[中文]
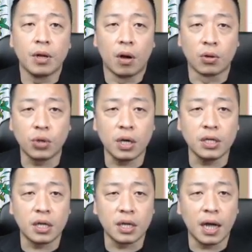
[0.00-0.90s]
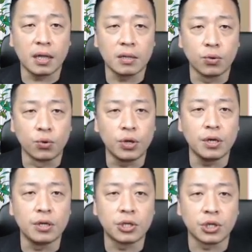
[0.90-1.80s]
哦，所以而且你看五
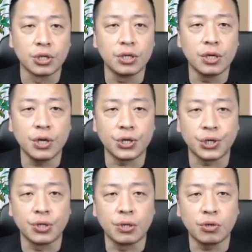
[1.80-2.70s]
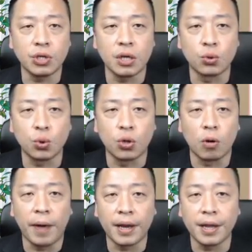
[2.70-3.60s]
日、十日、二十都是一个多
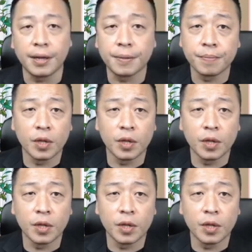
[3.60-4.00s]
头排列